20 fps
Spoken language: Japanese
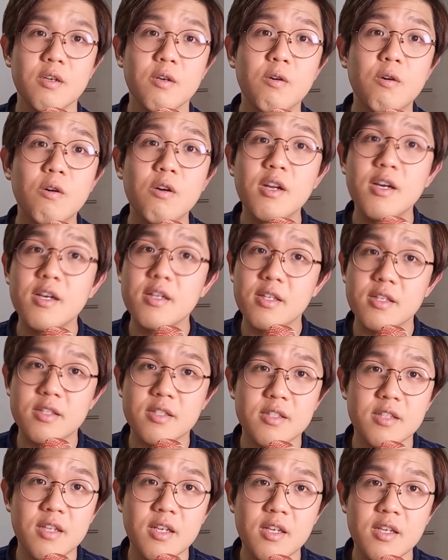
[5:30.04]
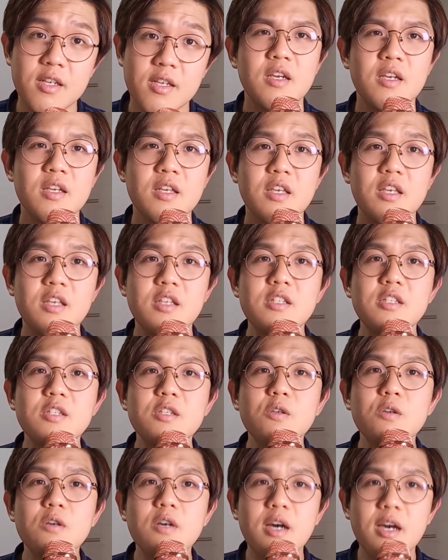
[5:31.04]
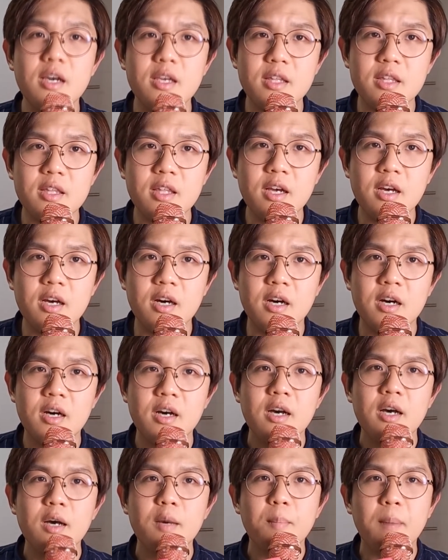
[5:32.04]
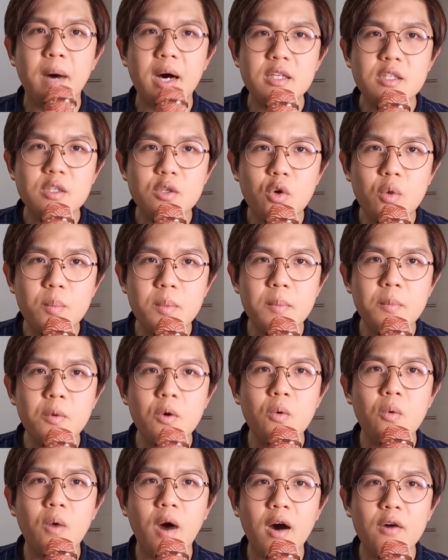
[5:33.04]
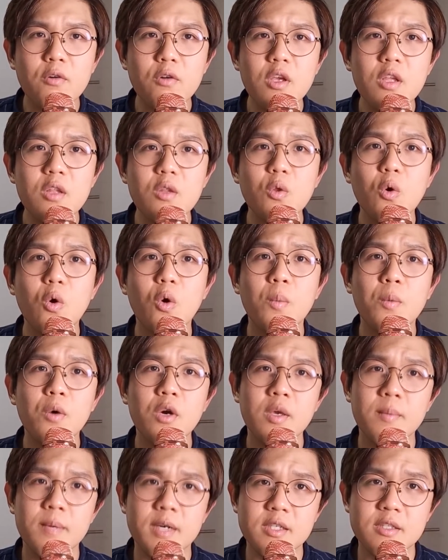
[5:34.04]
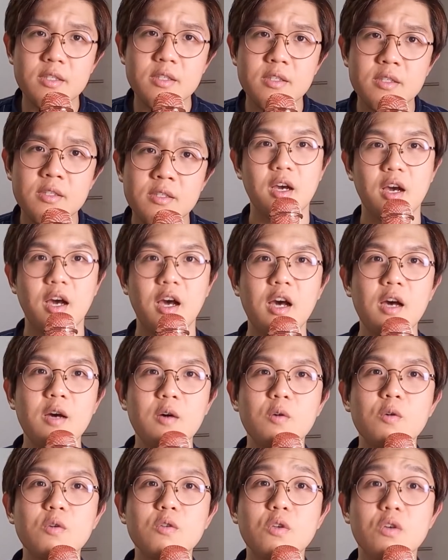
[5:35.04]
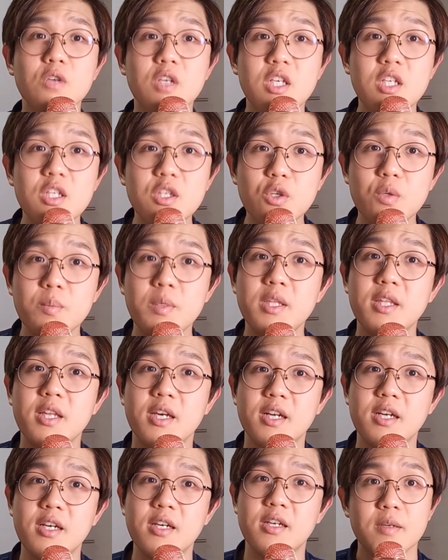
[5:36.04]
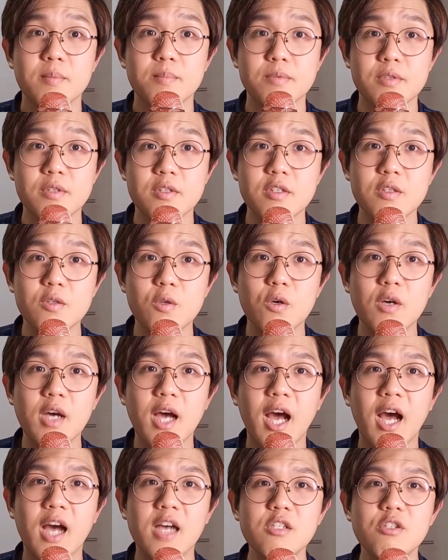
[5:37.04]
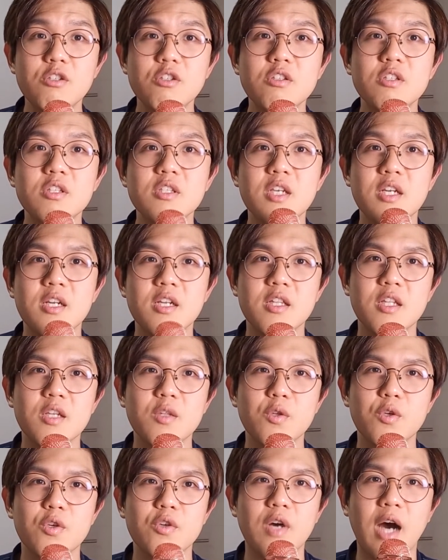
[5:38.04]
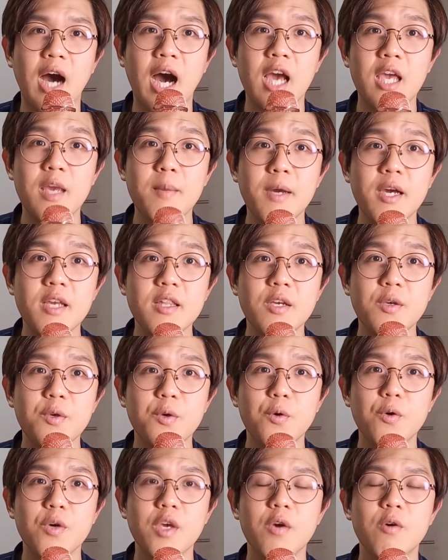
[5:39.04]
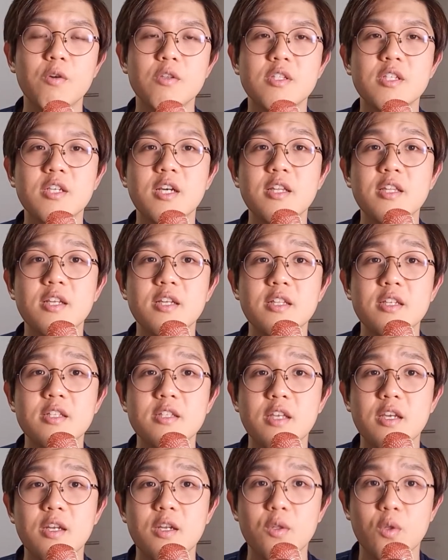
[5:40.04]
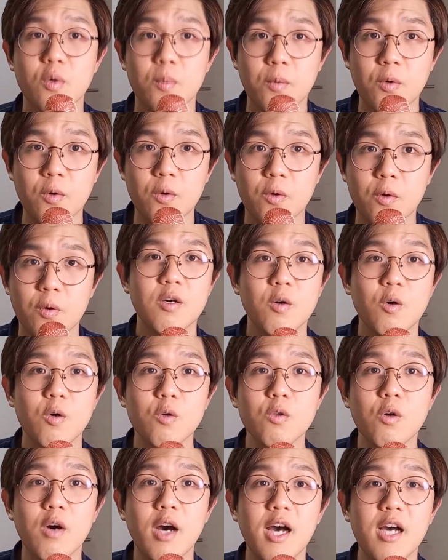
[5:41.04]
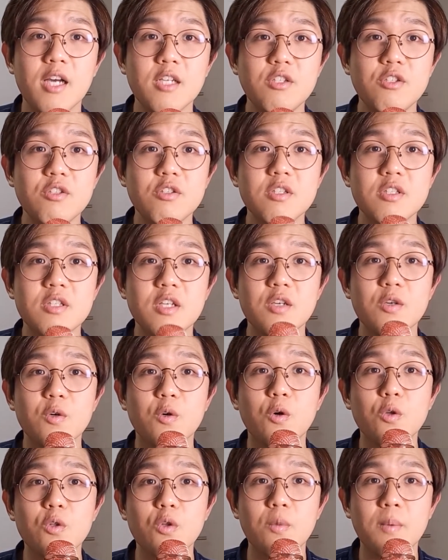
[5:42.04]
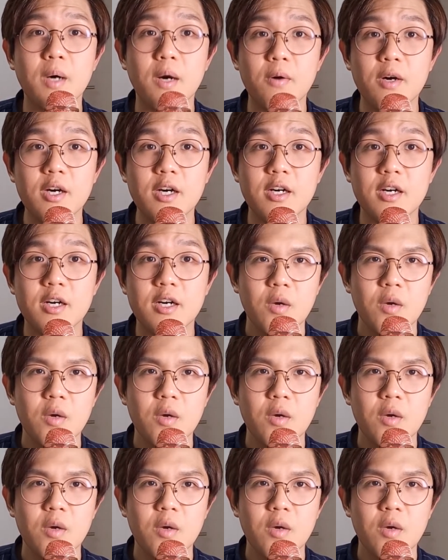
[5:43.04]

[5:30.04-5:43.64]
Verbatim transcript: これはですね、記事を書いたマスコミも悪いと思います。韓国の記事を見たら、仏像が搬出されたという曖昧な表現を使ったんですけれども、この搬出という言葉は、